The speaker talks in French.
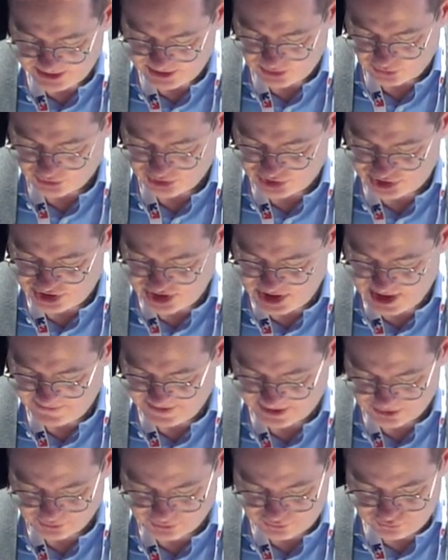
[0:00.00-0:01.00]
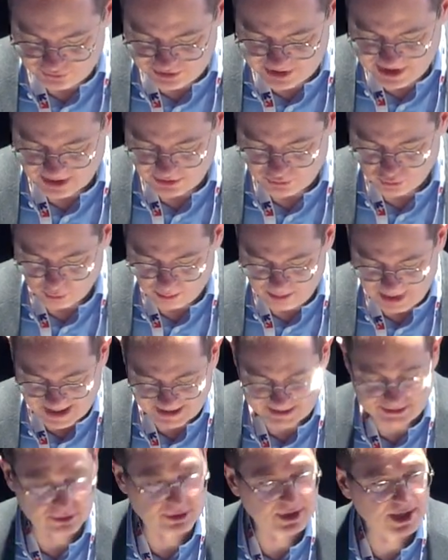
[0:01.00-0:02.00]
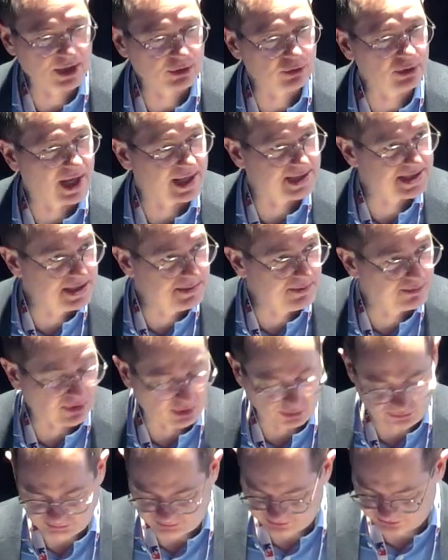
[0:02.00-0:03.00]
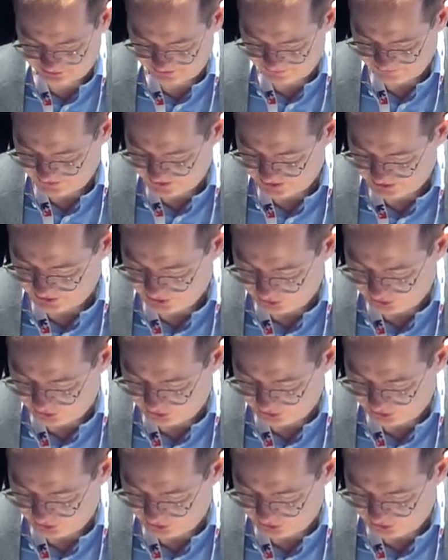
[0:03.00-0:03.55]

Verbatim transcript: enrichi avec le soutien de nos partenaires de la Team France dans